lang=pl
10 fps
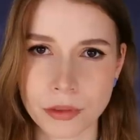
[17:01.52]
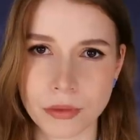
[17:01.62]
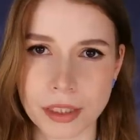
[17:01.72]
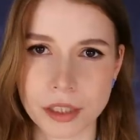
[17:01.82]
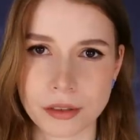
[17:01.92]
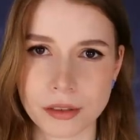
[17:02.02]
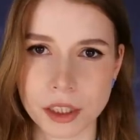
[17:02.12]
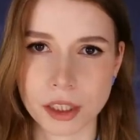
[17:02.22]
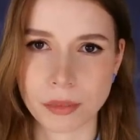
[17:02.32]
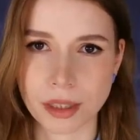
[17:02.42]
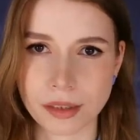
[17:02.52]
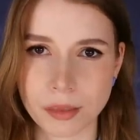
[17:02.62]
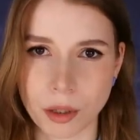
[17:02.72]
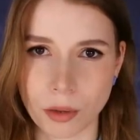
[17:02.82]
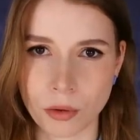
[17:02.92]
W
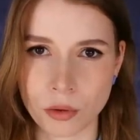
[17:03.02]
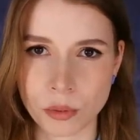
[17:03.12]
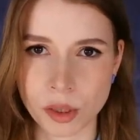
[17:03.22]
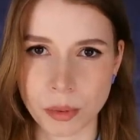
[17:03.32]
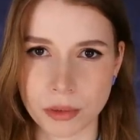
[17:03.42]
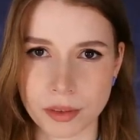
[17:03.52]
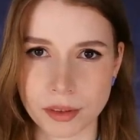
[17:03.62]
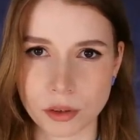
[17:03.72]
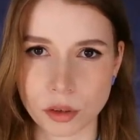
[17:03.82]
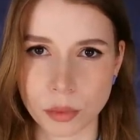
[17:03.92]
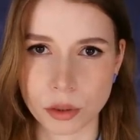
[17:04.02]
2017 roku przeprowadzono